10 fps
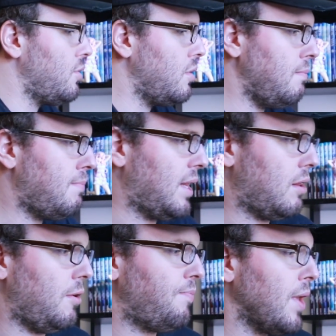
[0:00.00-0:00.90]
molto
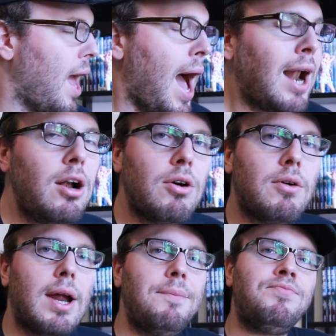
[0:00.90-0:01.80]
d'impatto.
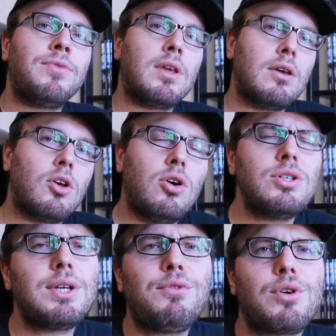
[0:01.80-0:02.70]
Allora,
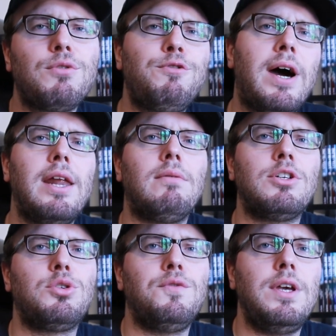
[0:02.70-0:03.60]
cosa vorrò fare in
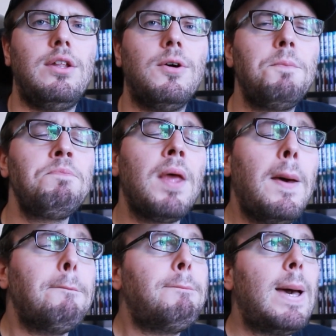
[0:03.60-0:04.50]
questo video?
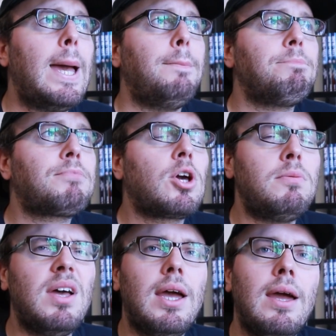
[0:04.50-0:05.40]
Beh,
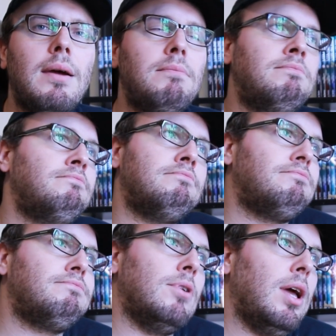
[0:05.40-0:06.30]
come
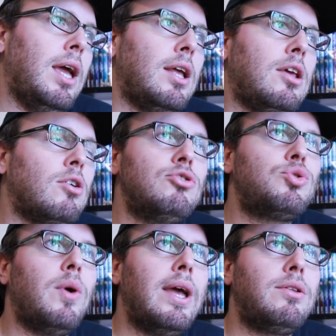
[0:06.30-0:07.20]
è di
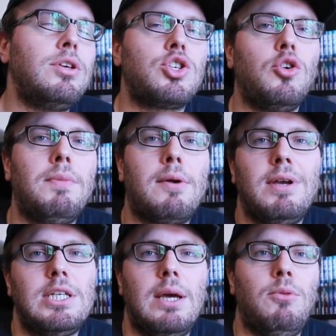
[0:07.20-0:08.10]
consueto, insomma,
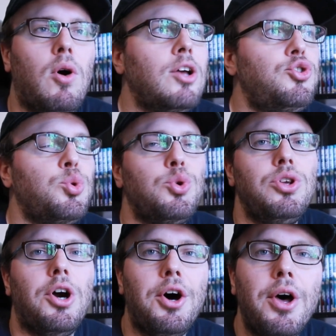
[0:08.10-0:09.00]
ormai siamo a
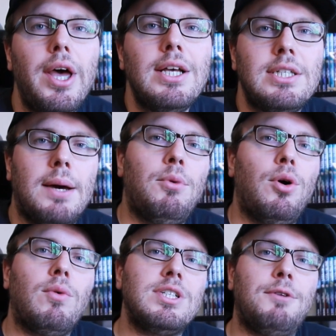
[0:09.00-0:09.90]
giugno,
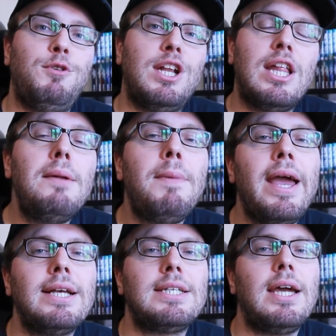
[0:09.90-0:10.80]
siamo quasi a fine del
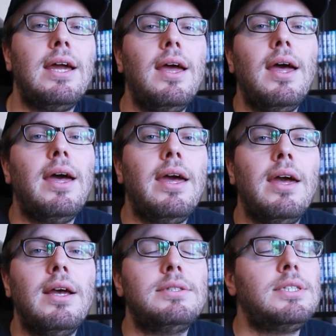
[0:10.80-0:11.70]
mese
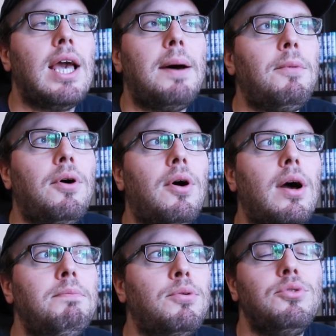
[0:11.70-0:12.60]
e siamo
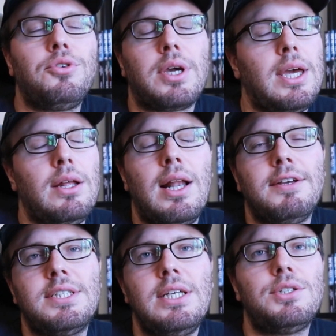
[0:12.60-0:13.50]
al punto che la
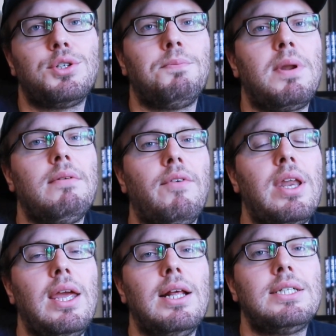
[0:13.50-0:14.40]
season
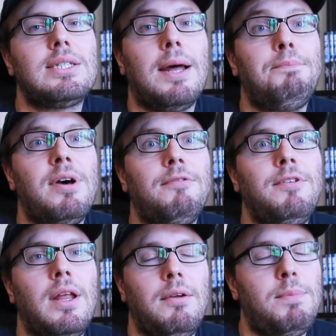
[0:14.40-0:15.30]
primaverile sta per,
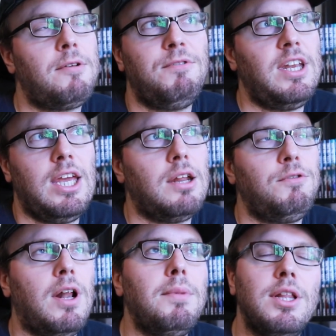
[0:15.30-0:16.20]
fine, per finire
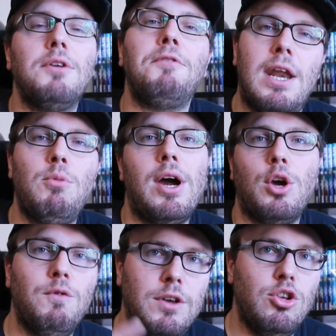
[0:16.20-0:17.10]
finalmente. Faremo
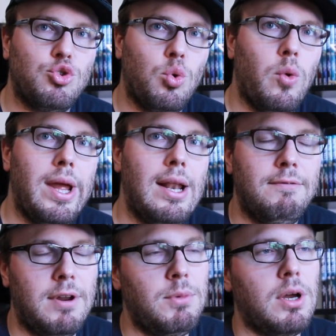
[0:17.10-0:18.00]
anche un video su quella,
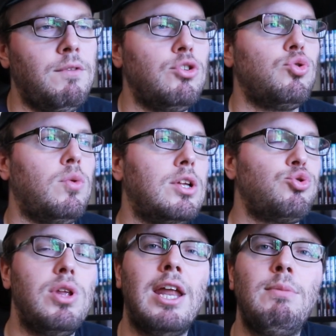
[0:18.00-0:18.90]
faremo anche un video su quelle,
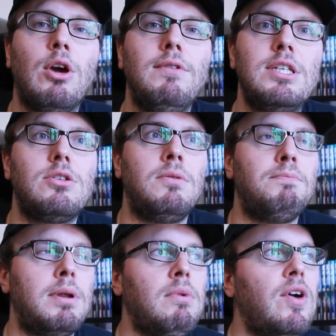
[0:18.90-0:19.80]
sugli anime che ho visto in
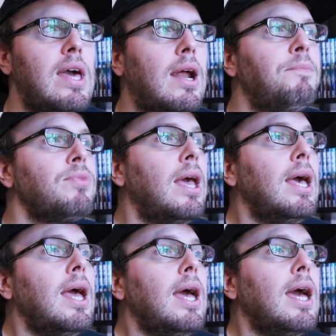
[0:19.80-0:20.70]
primavera.
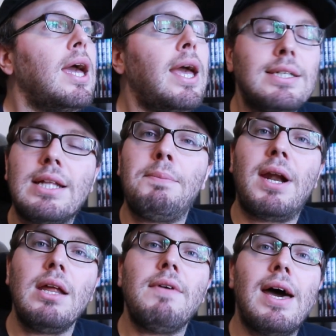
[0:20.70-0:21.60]
E sta
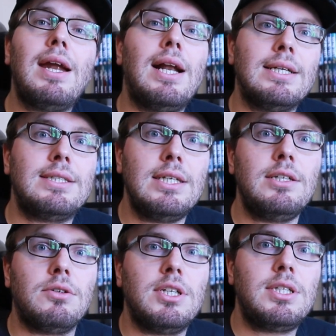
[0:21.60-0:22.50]
per arrivare la
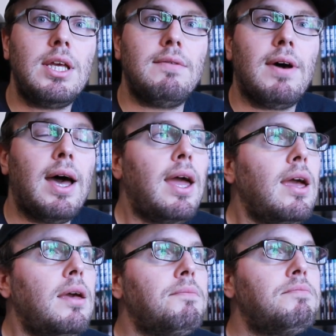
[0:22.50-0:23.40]
season estiva
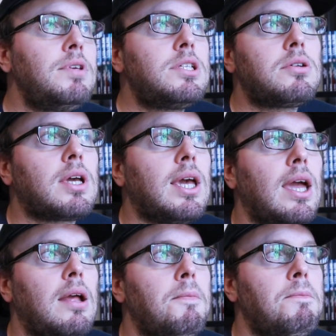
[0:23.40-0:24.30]
e visto
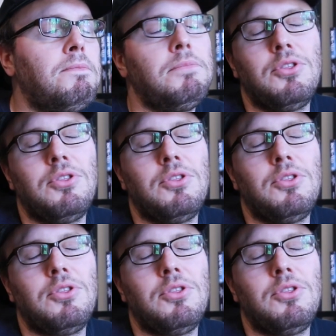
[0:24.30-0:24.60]
che mm,